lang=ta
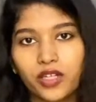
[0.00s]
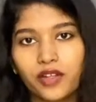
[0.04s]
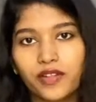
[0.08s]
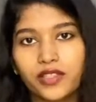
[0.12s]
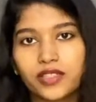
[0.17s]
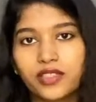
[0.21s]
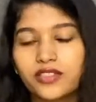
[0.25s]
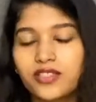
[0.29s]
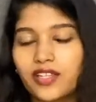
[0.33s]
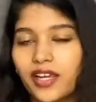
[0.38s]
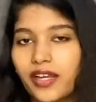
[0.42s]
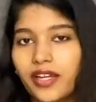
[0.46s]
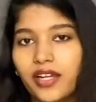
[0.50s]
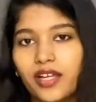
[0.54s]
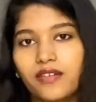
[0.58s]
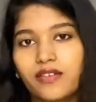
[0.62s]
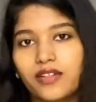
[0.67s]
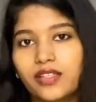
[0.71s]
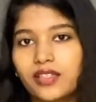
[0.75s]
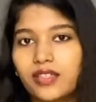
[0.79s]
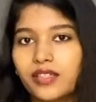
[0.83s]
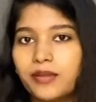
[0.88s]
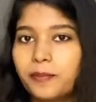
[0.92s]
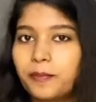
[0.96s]
வந்து சைனா
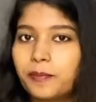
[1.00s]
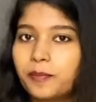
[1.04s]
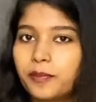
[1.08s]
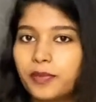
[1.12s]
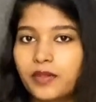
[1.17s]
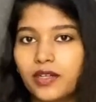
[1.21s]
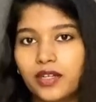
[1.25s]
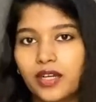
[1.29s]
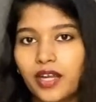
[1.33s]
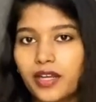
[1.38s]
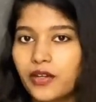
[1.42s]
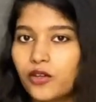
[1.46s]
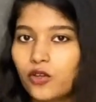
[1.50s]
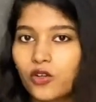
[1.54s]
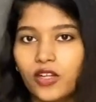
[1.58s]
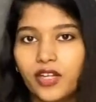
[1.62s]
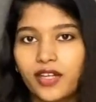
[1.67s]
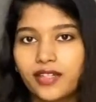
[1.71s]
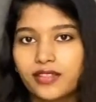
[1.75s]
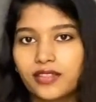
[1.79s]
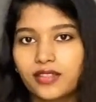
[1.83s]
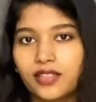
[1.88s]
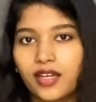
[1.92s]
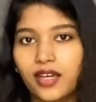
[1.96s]
வந்து கண்ட்ரோல்
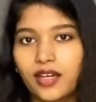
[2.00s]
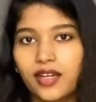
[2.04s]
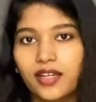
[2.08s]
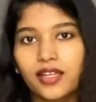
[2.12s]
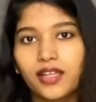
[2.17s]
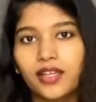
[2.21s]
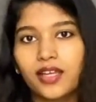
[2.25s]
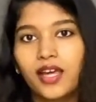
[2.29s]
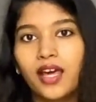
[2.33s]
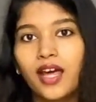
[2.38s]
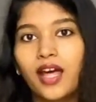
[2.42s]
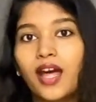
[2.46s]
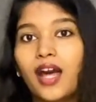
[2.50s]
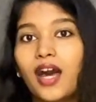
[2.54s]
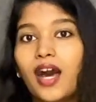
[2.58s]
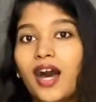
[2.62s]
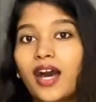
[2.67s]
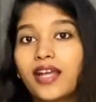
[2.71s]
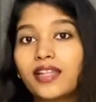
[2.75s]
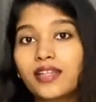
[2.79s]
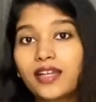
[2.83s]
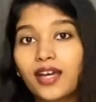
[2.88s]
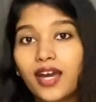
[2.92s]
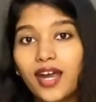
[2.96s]
எடுத்துட்டாங்க
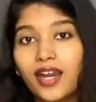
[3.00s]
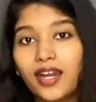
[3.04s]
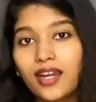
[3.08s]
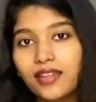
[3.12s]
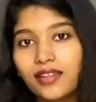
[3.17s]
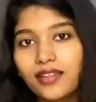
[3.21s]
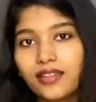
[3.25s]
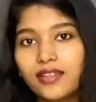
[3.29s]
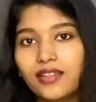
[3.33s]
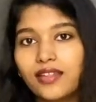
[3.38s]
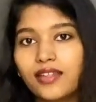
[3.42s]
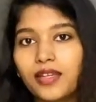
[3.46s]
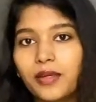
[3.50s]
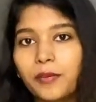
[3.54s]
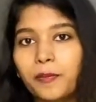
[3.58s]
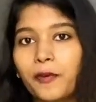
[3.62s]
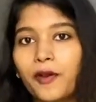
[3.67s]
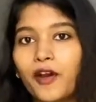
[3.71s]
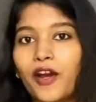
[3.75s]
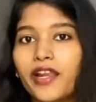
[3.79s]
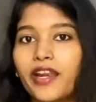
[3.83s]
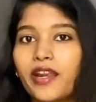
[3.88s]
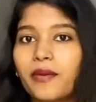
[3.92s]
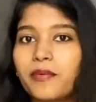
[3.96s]
அதுக்கு அடுத்து இப்போ
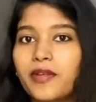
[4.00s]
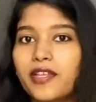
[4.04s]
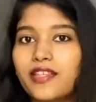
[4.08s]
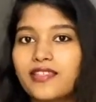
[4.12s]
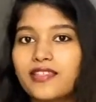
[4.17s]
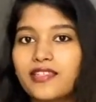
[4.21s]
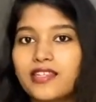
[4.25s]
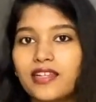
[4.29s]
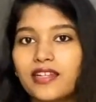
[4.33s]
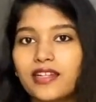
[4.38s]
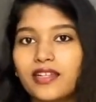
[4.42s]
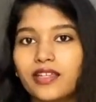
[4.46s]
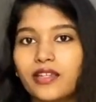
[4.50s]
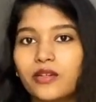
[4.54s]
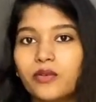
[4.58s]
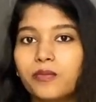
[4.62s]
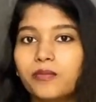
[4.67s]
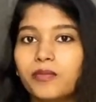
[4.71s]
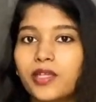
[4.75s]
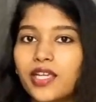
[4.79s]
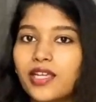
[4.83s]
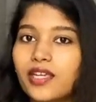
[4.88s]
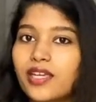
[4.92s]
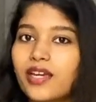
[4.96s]
அரேபியன் சீலையும்
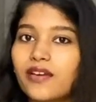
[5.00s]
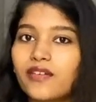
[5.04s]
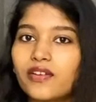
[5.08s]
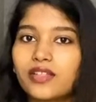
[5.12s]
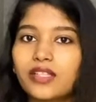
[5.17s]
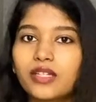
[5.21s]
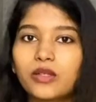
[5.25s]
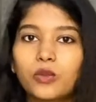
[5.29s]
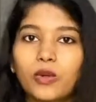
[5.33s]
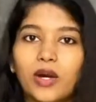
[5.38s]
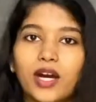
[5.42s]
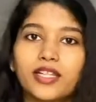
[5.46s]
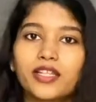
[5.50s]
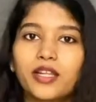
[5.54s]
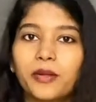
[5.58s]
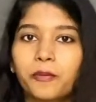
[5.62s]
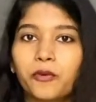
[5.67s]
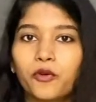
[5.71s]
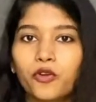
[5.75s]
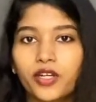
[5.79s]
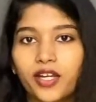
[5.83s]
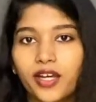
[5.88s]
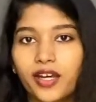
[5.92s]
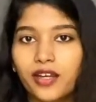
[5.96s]
இங்கே வந்து குவாதர்
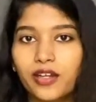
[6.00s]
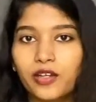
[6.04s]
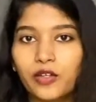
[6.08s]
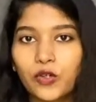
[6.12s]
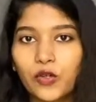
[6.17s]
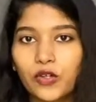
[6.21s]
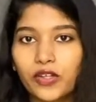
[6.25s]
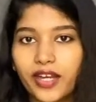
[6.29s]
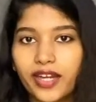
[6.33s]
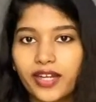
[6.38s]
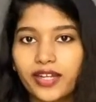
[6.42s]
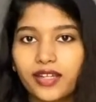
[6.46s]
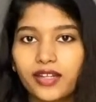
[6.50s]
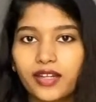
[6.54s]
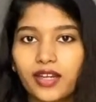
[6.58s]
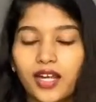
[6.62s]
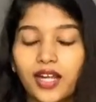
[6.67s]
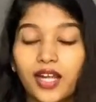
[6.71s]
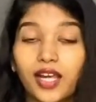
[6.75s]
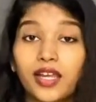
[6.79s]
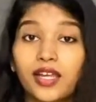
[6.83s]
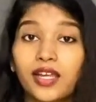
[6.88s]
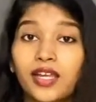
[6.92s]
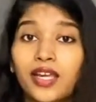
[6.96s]
போர்ட்டை கண்ட்ரோலுக்கு எடுக்கிறாங்க